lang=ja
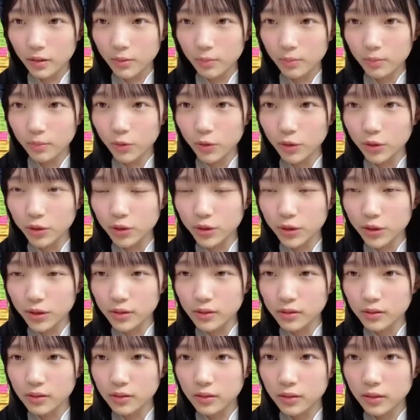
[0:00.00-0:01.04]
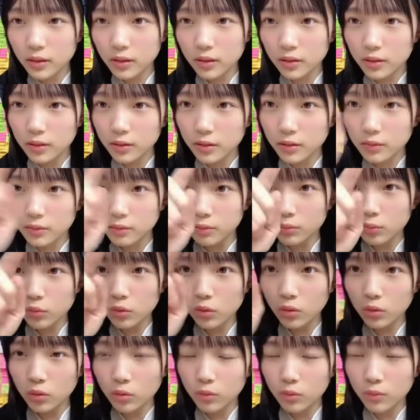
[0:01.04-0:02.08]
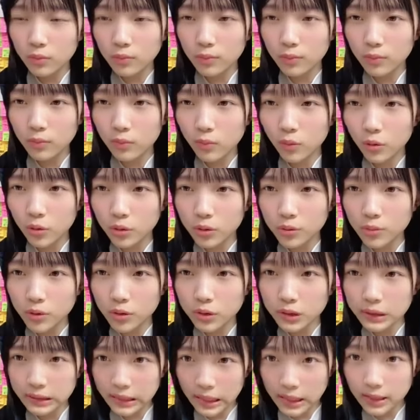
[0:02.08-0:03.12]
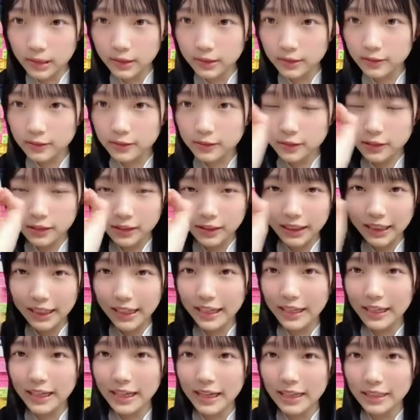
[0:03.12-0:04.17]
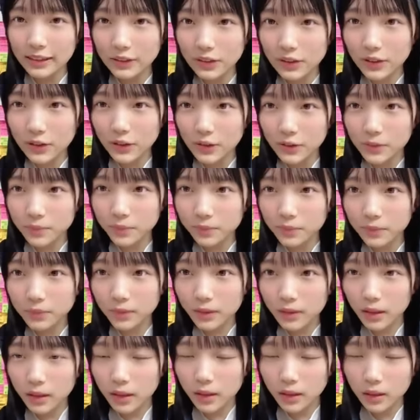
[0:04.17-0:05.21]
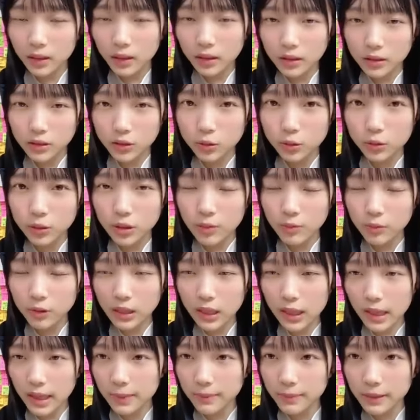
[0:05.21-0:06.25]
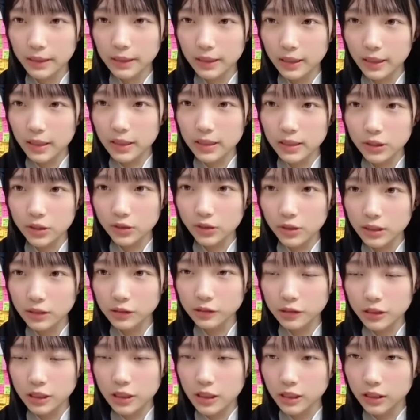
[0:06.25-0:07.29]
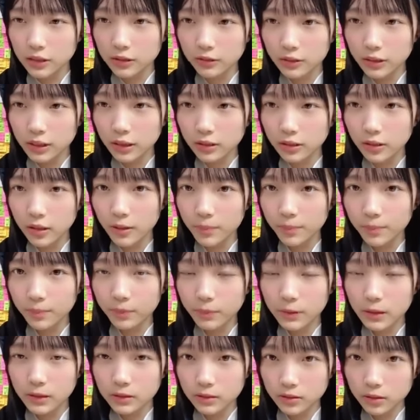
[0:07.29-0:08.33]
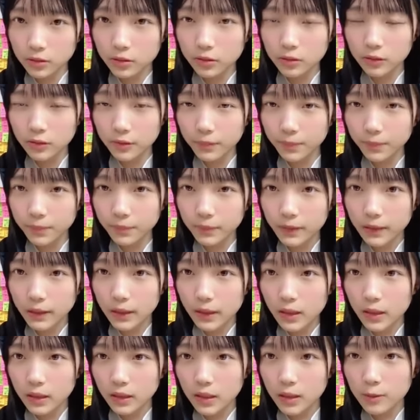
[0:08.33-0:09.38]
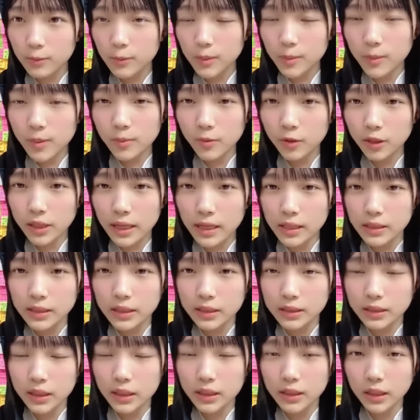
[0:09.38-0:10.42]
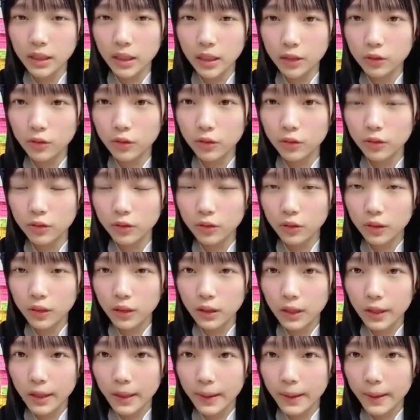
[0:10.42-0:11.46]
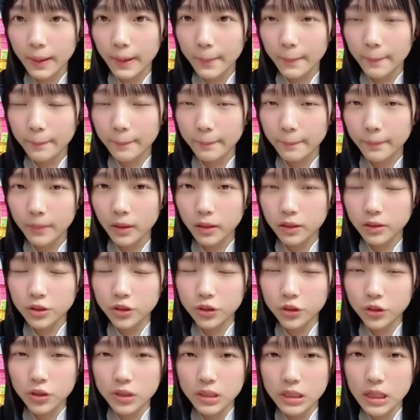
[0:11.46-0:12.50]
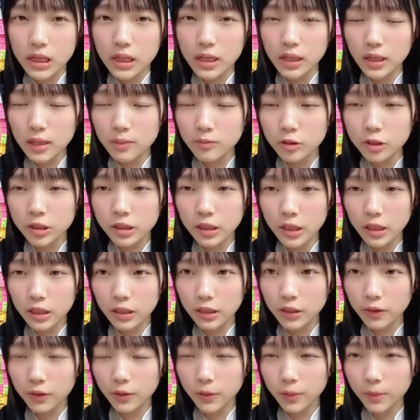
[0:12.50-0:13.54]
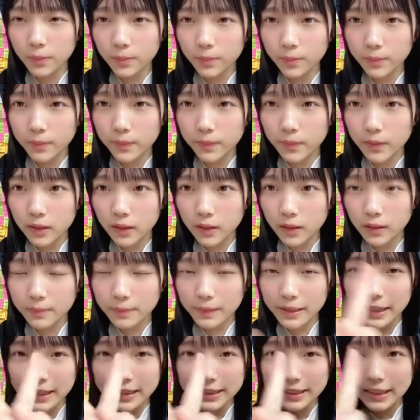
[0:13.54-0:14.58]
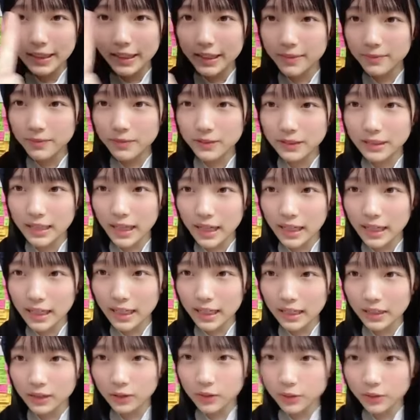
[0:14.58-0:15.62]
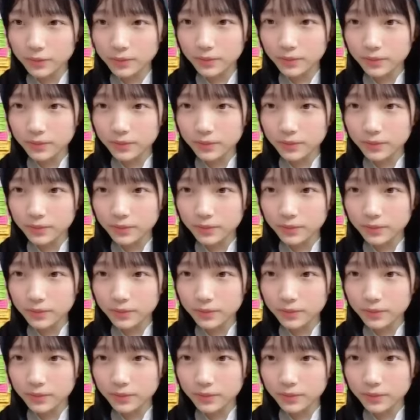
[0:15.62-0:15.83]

モル、も、モルモルさんクッキーありがとう。そう、でもね、まだ炎症あるねって言われた。そう。で、耳も検査したんだけど、なんか中耳炎かもしれんりよ。バリーさん、レモンスター、ありがと